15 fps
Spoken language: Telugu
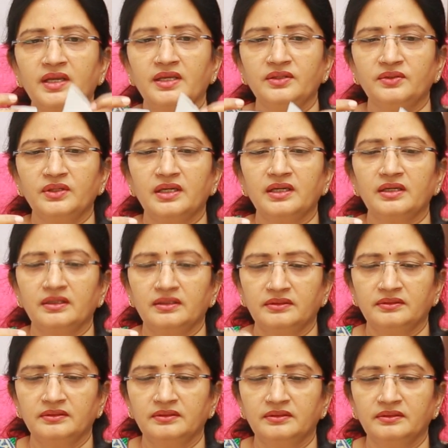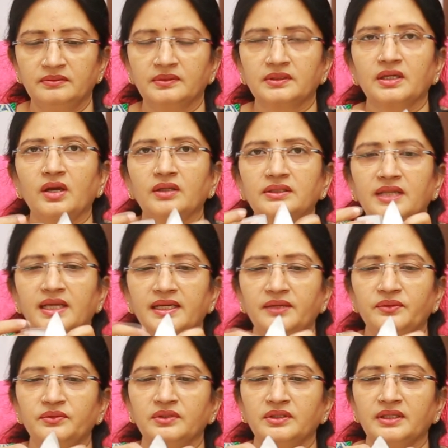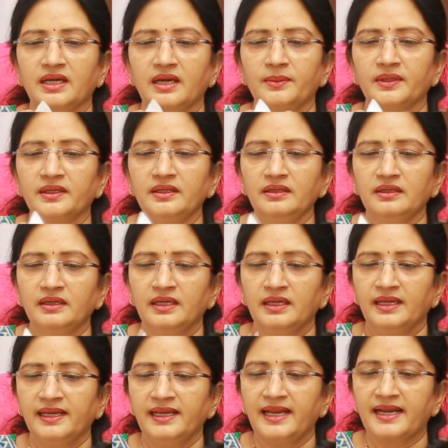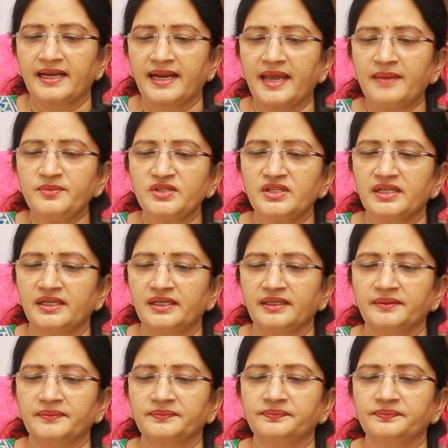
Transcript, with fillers: ఇది కూడా క్లాత్ లానే ఉంటుంది కాబట్టి ఇలా ర్యాప్ చేయండి